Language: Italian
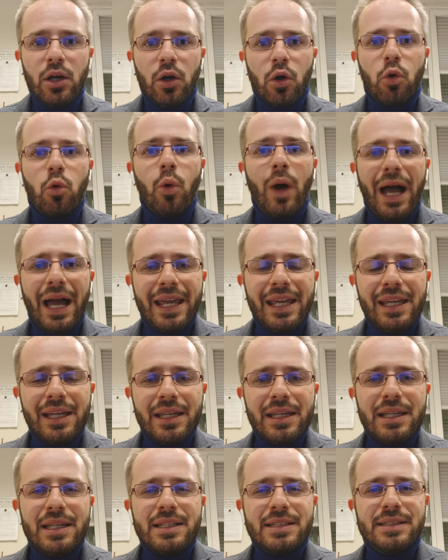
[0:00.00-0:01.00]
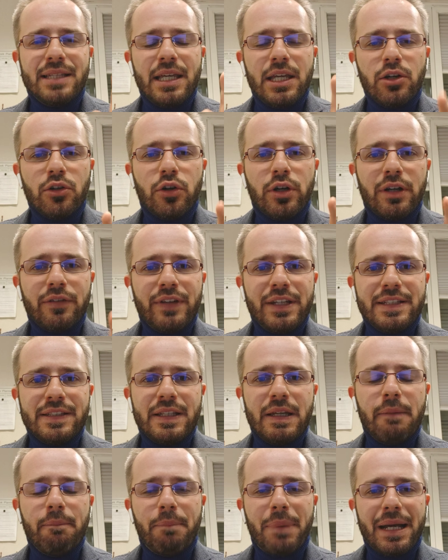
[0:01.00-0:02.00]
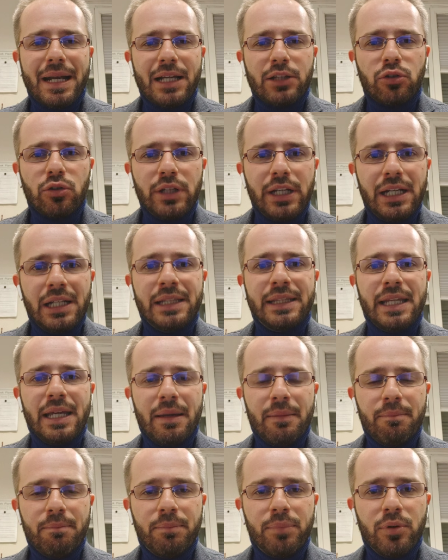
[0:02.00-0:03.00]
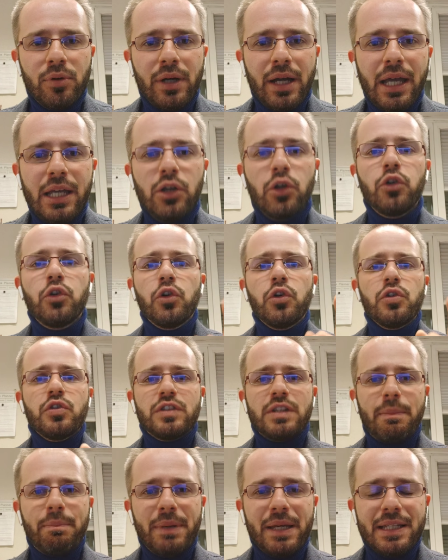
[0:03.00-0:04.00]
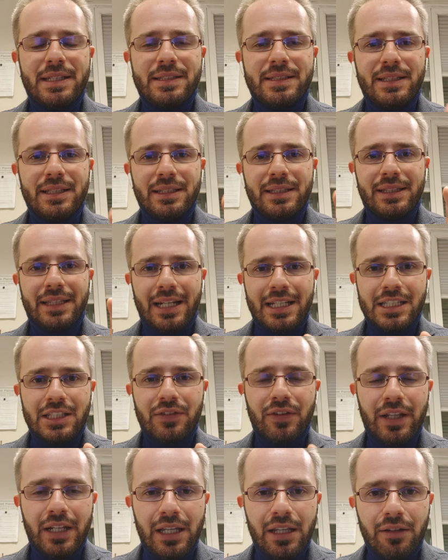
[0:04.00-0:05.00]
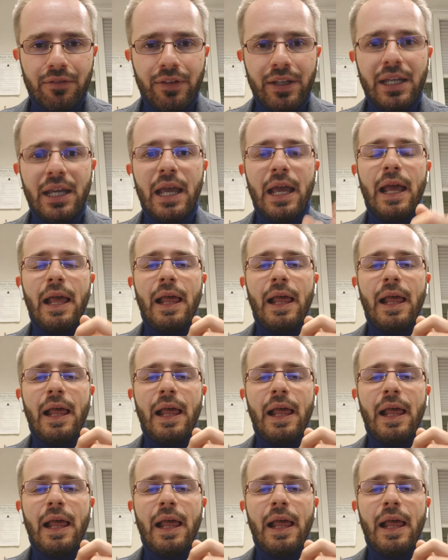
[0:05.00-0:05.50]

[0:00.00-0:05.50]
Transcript: Guai se io non avessi imparato nel tempo e io non sapessi trasferirvi